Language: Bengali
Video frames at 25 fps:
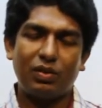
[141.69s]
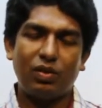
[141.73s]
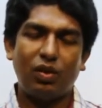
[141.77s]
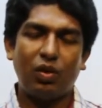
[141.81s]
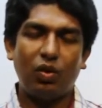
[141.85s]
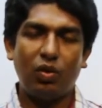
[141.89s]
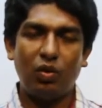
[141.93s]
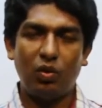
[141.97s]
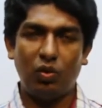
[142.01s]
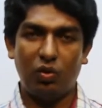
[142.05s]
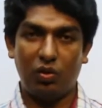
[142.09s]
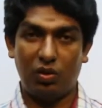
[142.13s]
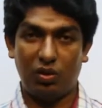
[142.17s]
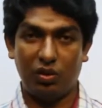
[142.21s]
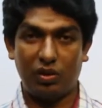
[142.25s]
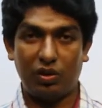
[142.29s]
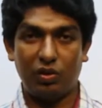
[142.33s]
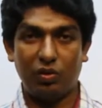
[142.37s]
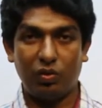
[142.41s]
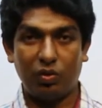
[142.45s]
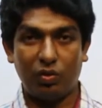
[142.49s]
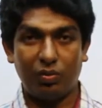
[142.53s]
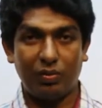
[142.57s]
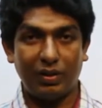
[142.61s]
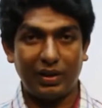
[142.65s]
কখনো অন্য
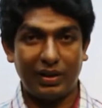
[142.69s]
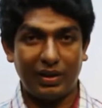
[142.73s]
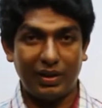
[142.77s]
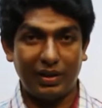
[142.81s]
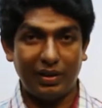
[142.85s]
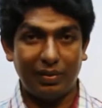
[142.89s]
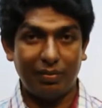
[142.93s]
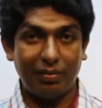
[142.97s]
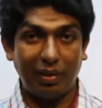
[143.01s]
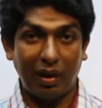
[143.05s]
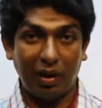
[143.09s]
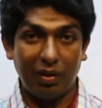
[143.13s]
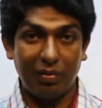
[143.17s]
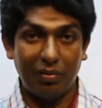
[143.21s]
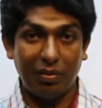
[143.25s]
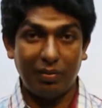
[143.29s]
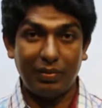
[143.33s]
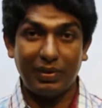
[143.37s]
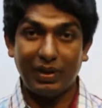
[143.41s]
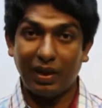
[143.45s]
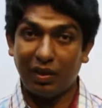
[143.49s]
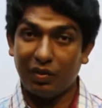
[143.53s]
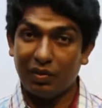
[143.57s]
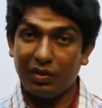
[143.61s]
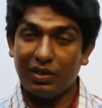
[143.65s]
কেউ তোমাকে ভালোভাবে
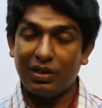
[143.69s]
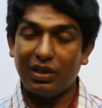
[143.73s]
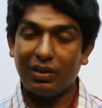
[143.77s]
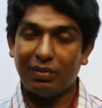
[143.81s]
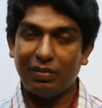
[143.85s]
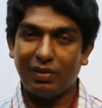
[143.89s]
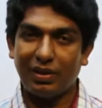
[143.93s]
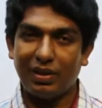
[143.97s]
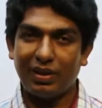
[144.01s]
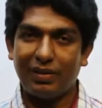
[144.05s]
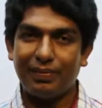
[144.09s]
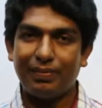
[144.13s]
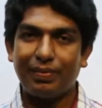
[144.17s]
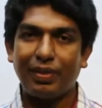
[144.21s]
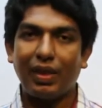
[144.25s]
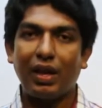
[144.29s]
নাও নিতে পারে